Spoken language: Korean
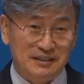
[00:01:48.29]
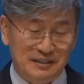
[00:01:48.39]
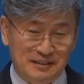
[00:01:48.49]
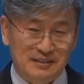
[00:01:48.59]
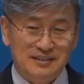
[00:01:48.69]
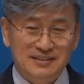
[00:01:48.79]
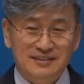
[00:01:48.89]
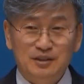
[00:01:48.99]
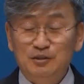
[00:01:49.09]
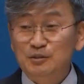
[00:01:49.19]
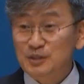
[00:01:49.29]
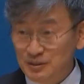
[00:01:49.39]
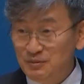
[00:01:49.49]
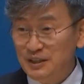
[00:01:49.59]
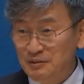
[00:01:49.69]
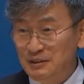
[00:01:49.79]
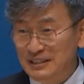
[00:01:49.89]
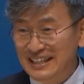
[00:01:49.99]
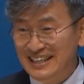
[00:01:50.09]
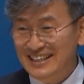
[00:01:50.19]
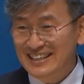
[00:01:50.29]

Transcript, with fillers: 예, 저희들도 침례교회인데